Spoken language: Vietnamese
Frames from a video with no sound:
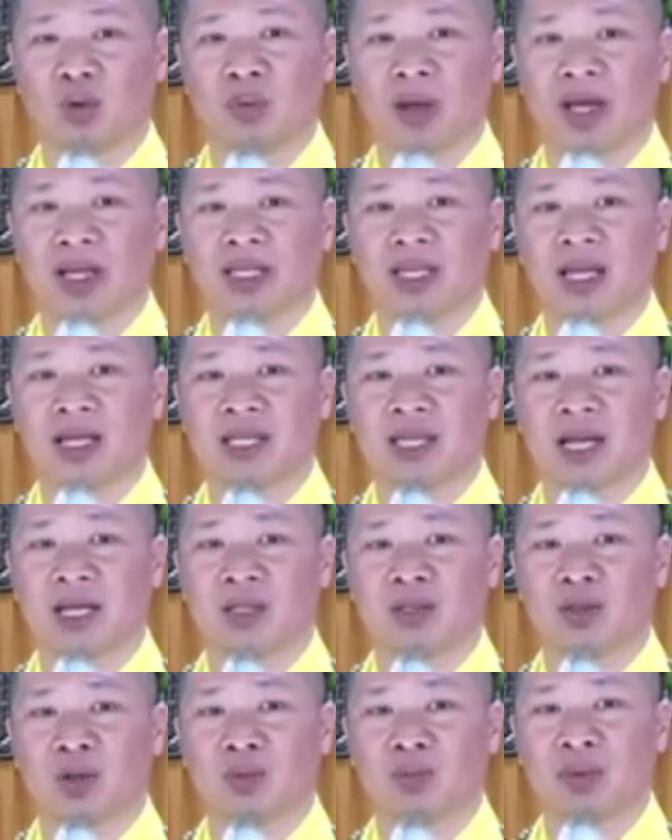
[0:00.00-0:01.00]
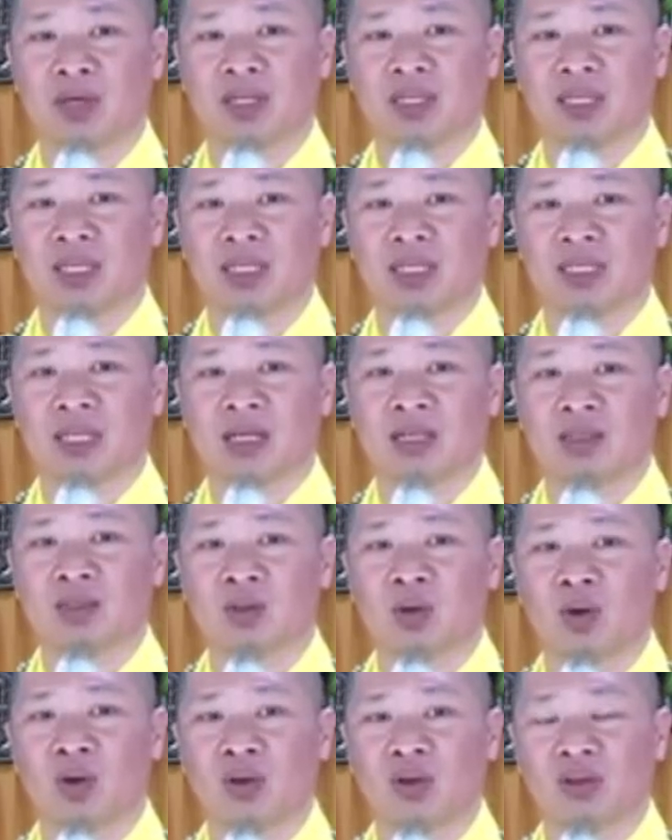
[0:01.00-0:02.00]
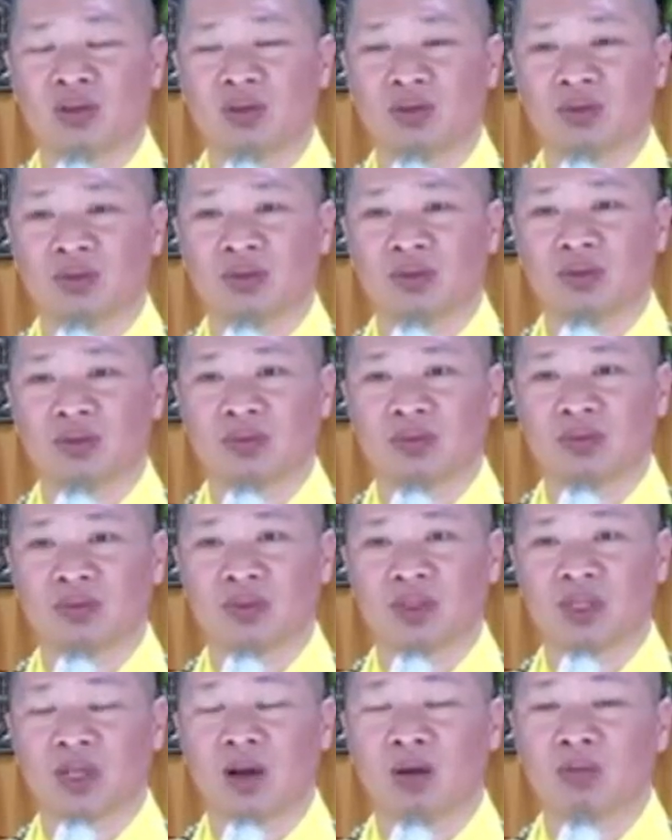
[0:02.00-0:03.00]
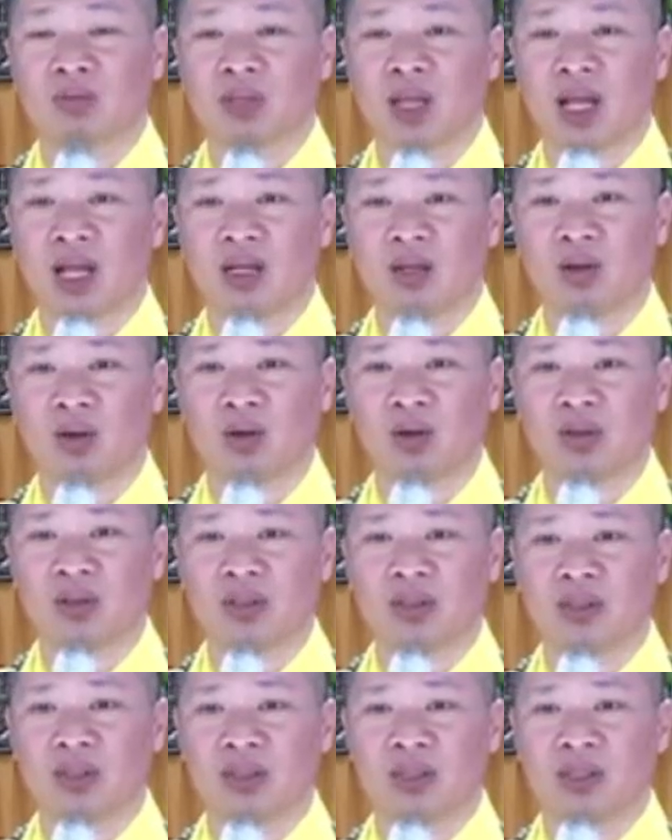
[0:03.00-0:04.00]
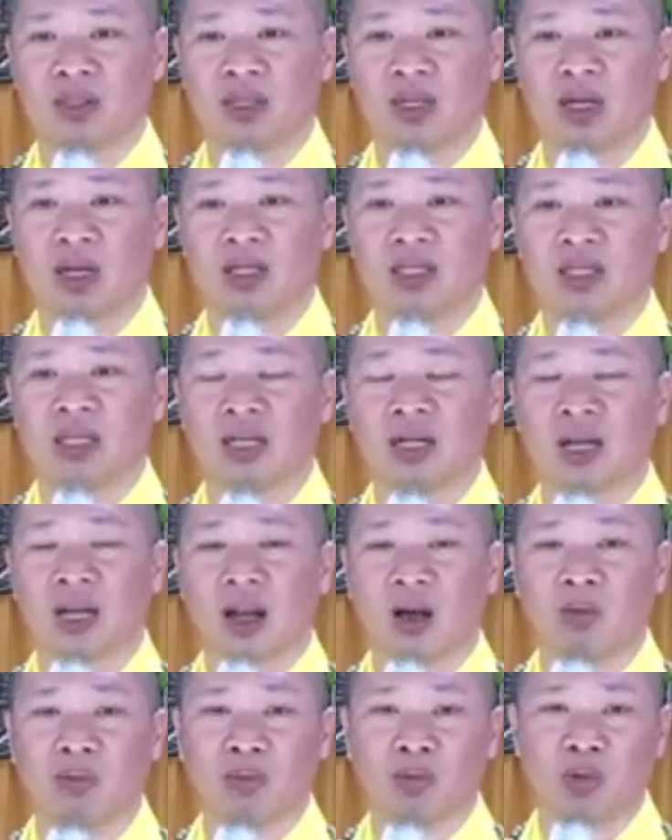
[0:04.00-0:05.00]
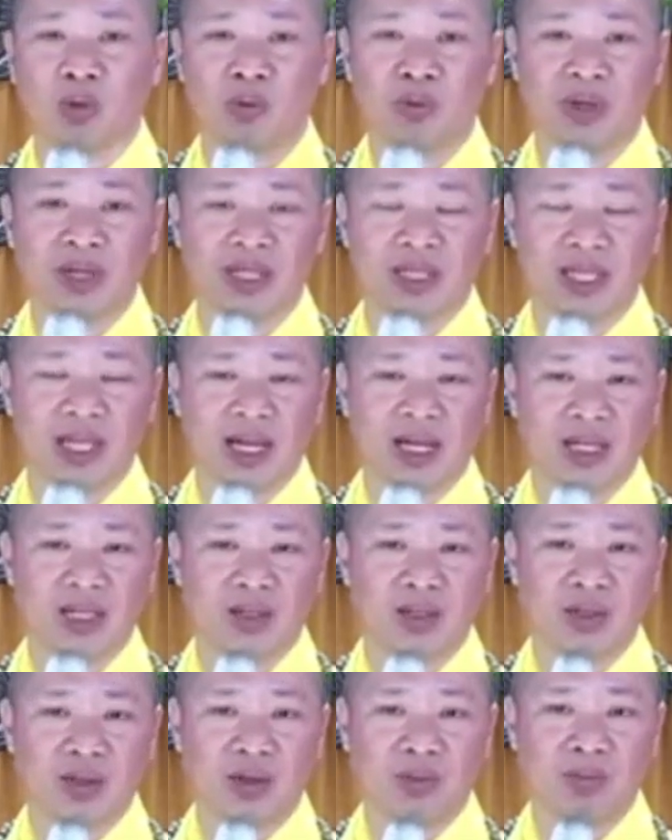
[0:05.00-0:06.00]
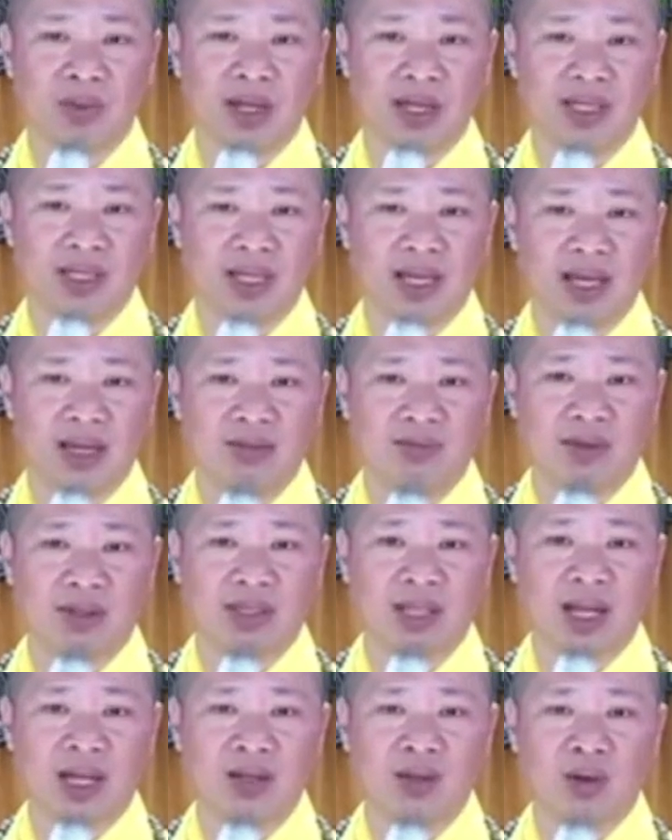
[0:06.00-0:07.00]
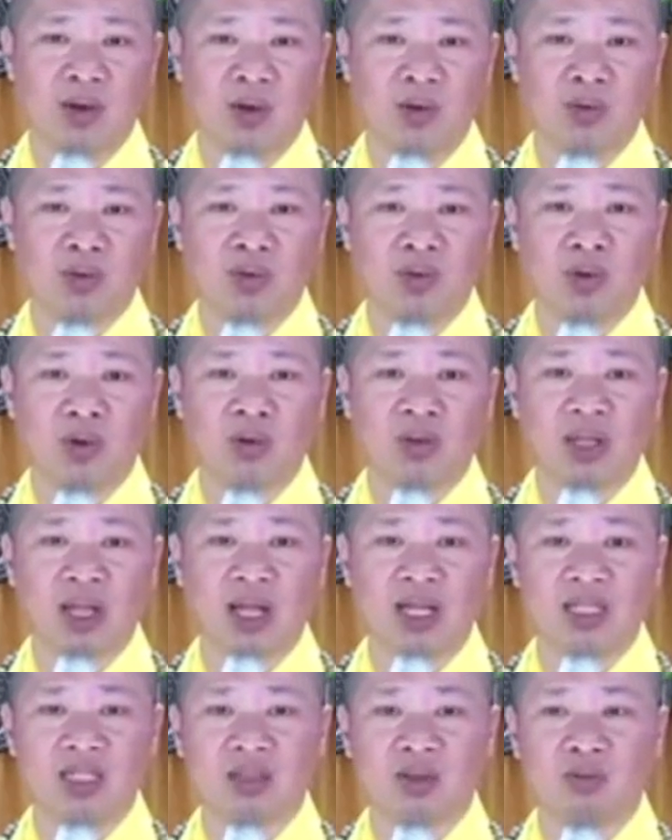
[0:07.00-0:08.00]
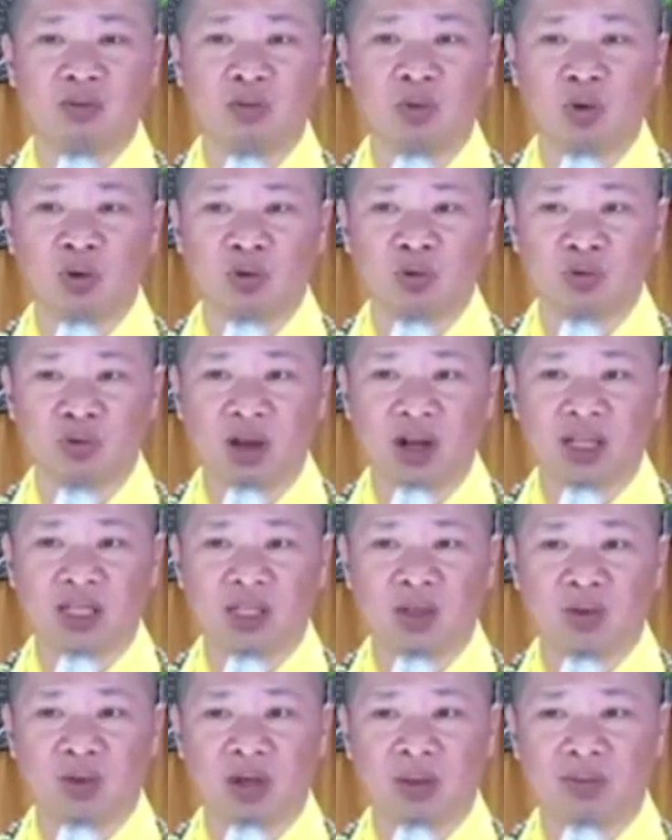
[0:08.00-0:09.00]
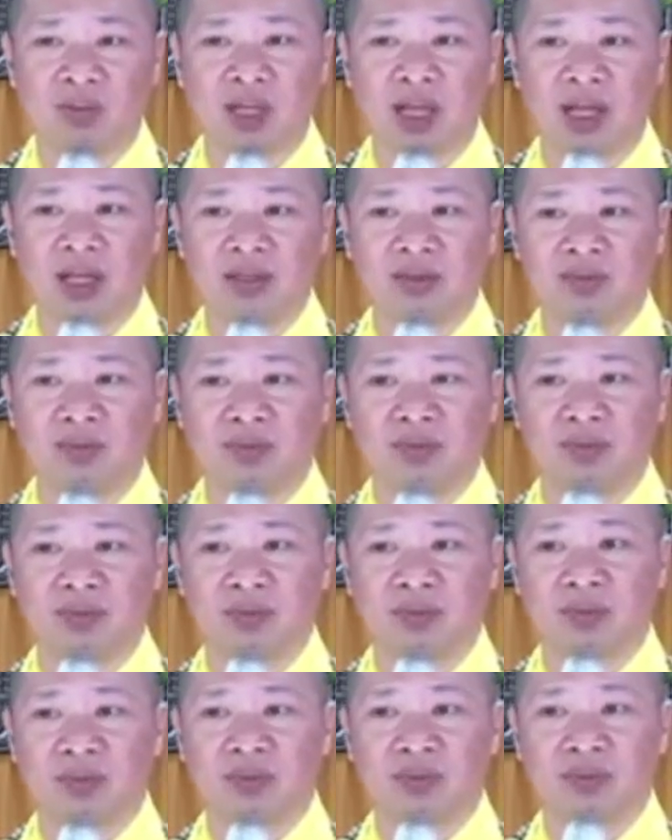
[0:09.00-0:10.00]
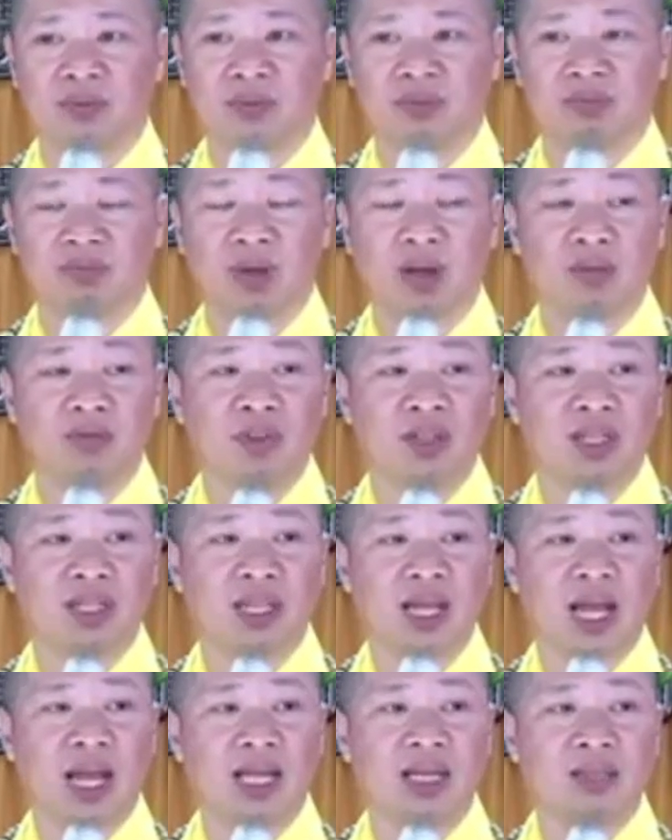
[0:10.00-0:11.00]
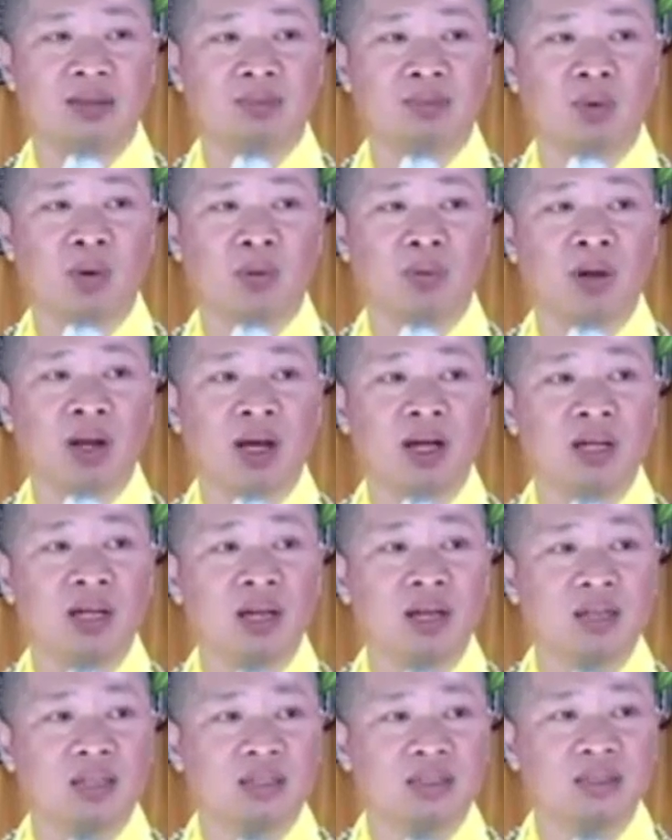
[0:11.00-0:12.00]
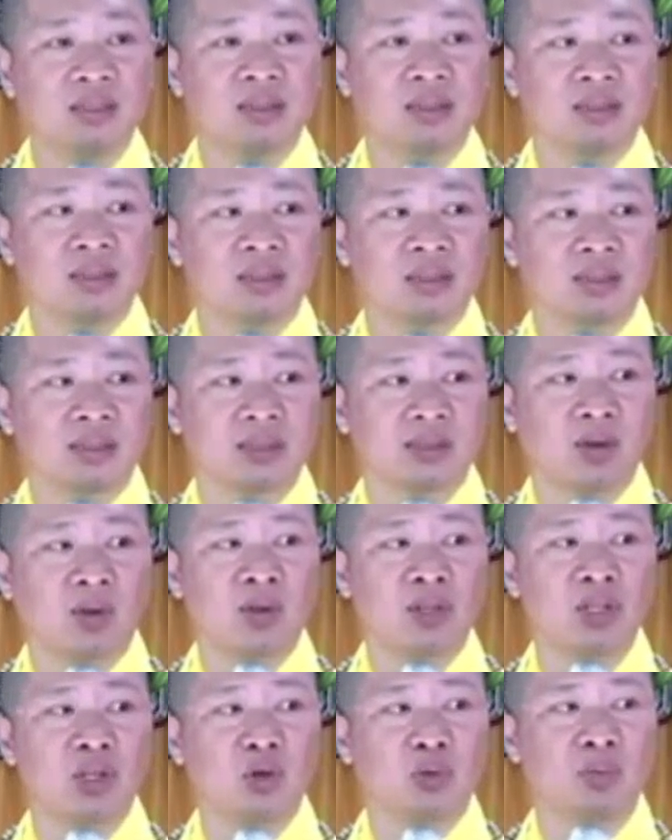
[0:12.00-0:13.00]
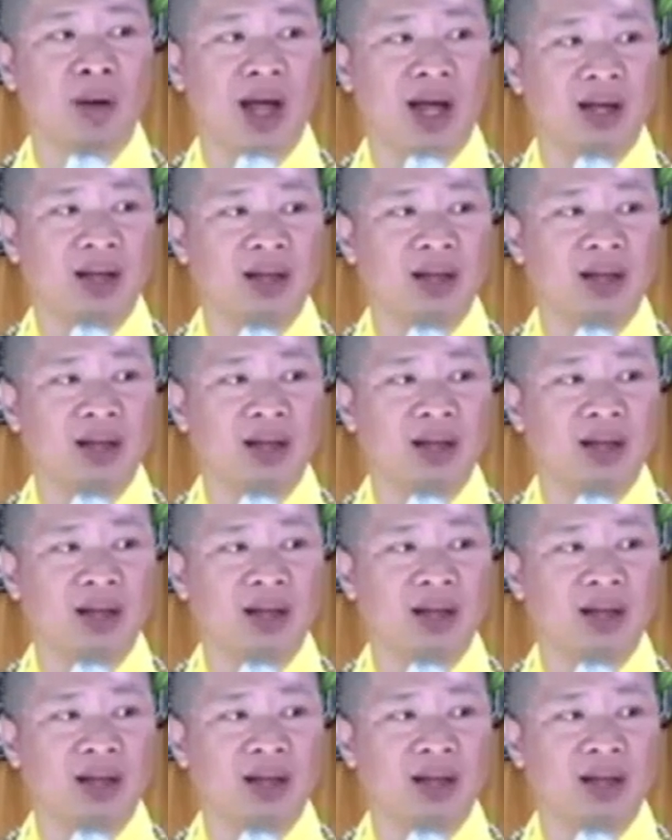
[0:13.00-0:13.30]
của mẹ cha dành cho mình thì sắc son không thay đổi, nhưng lòng của mình dành cho mẹ cha và thái độ có thể sẽ phôi pha theo năm tháng. Bởi vì ngày một lớn hơn, có nhiều